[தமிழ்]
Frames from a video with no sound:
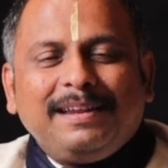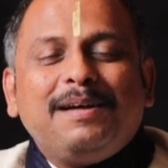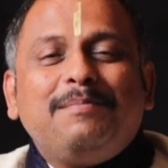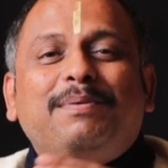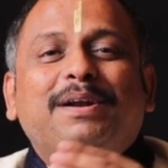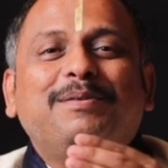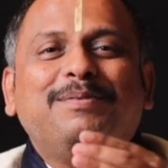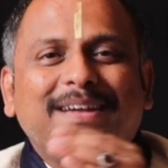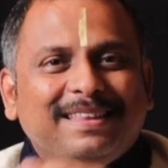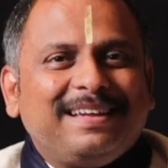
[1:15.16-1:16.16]
என்ன
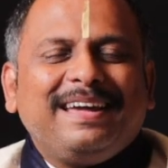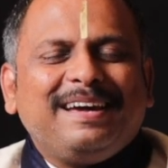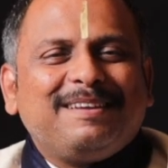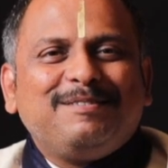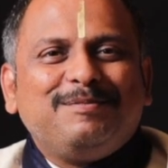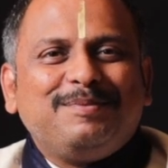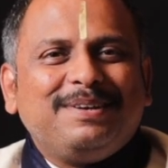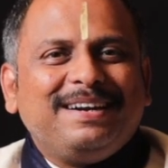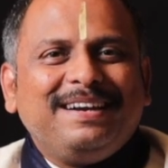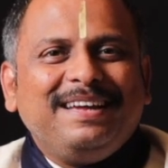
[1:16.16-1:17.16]
பண்ணணுங்கிறத கேட்குறதுக்கு
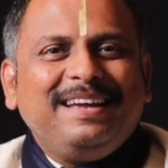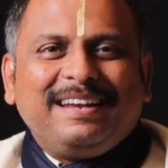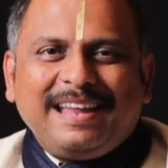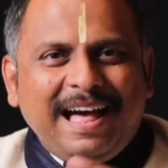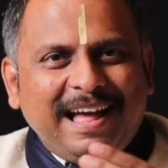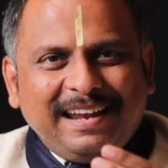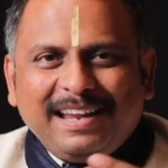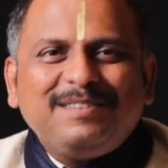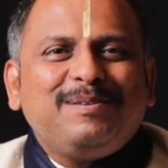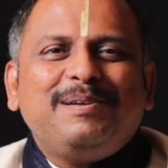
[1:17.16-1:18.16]
முன்னாடி நான்
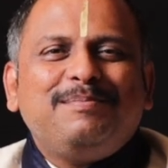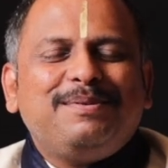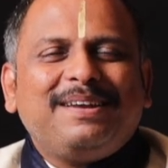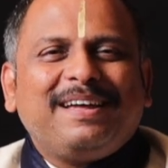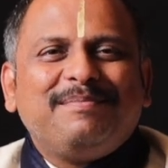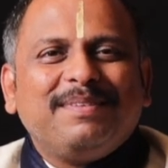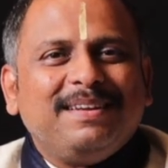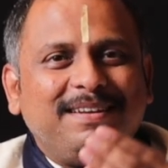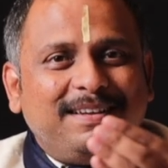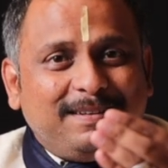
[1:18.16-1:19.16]
என்ன சொல்ல போகிறேன்
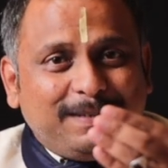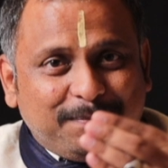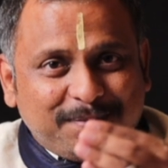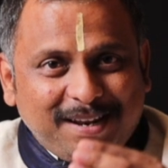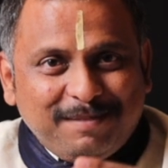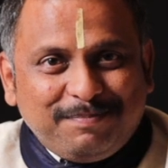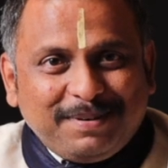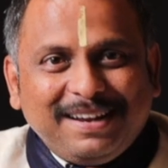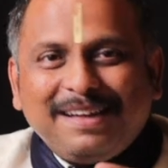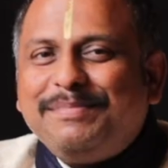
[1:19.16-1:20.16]
சப்ஸ்கிரைப்
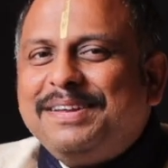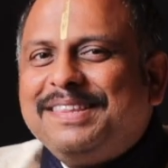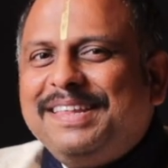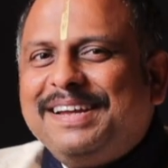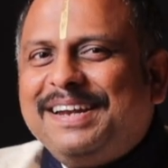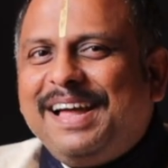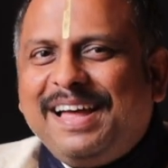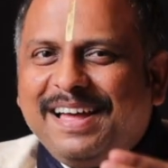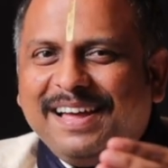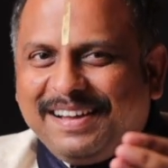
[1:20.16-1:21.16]
பண்ணாமல் இருந்தீங்கன்னா
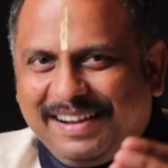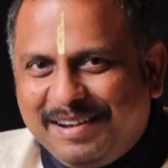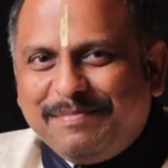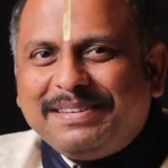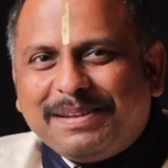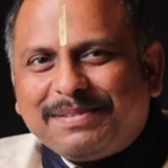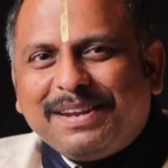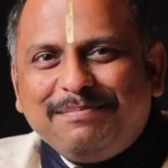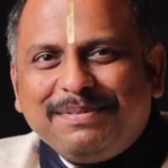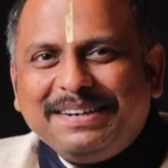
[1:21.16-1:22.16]
கண்டிப்பாக
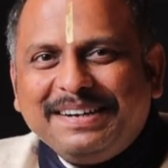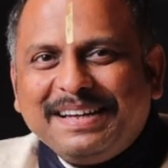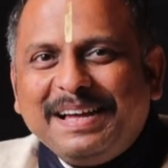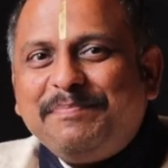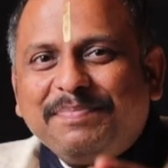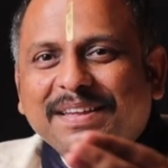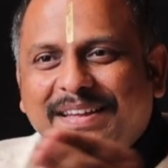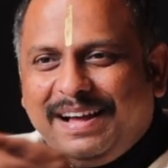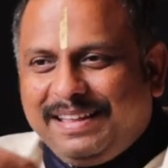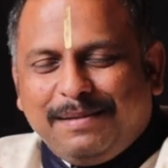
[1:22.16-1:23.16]
சப்ஸ்கிரைப் பண்ணிவிடுங்க
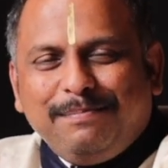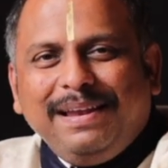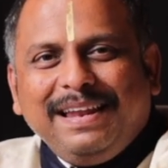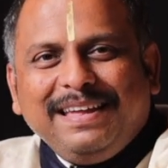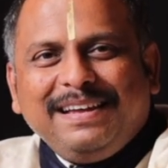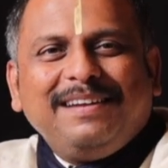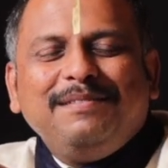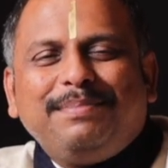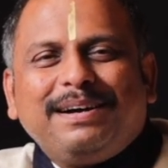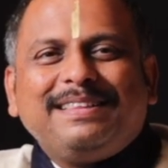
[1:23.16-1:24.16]
அந்த பெல்
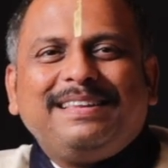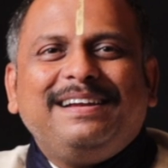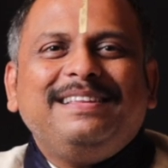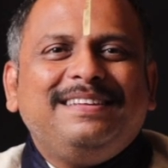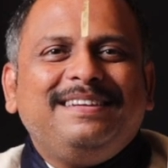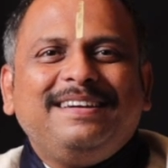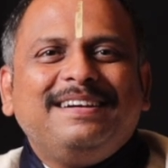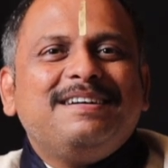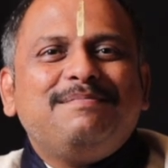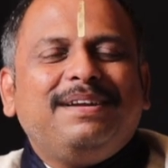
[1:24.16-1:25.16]
ஐக்கானையும் பக்கத்தில்
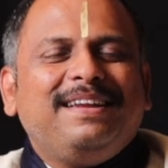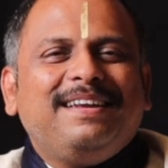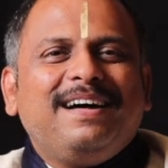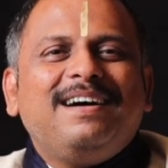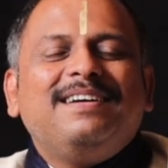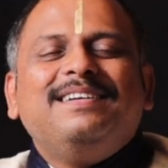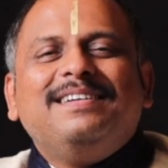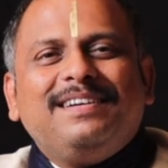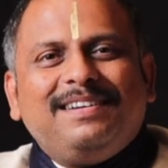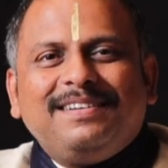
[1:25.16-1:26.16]
அழுத்திட்டீங்க அப்படின்னா
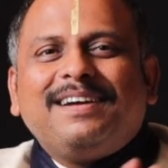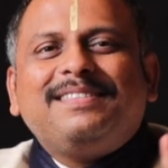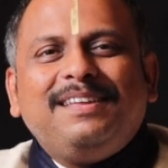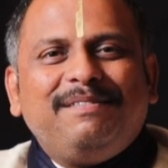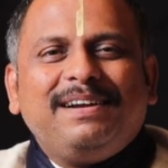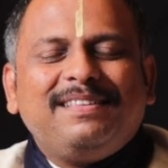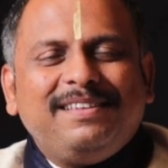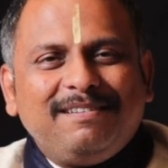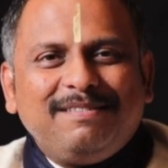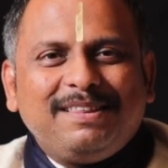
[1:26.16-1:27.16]
சக்தி
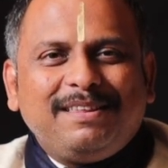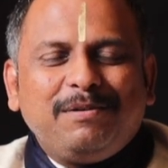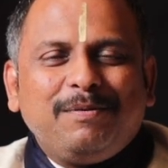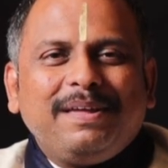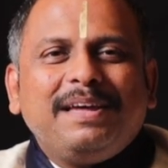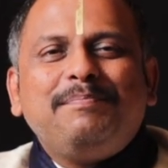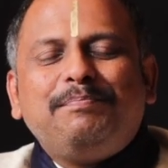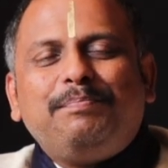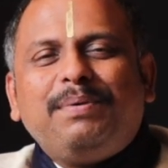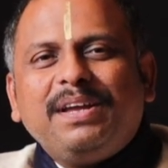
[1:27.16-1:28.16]
விகடன் நிறுவனத்தினுடைய
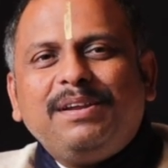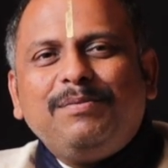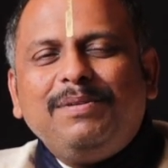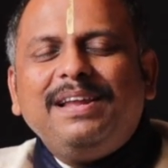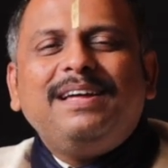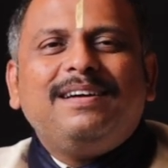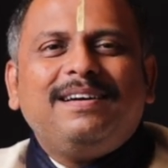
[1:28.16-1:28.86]
பயனுள்ள